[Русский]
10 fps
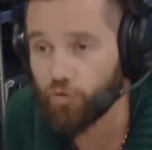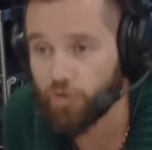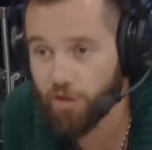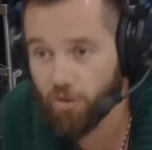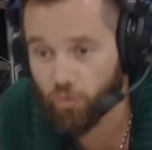
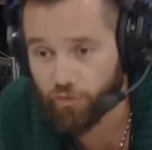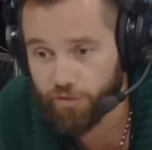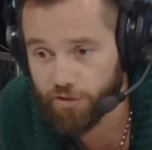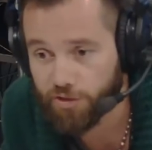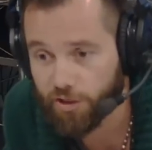дня
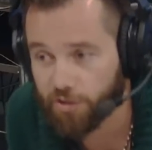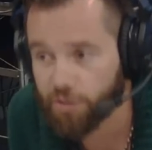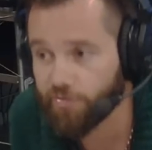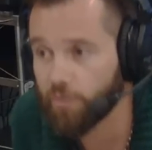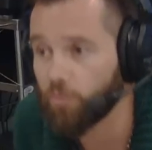увидеть так
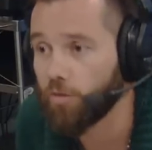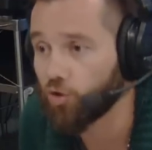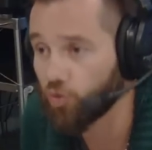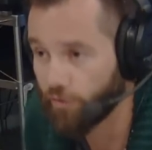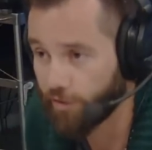называемую
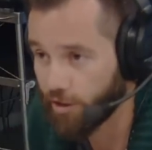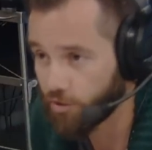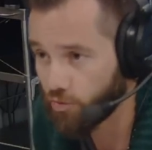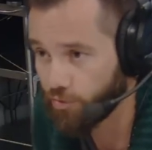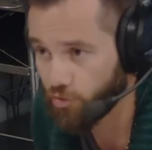большую
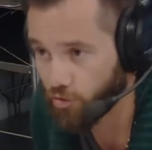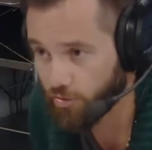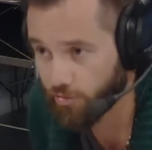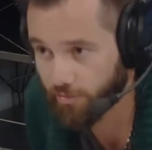африканскую пятерку.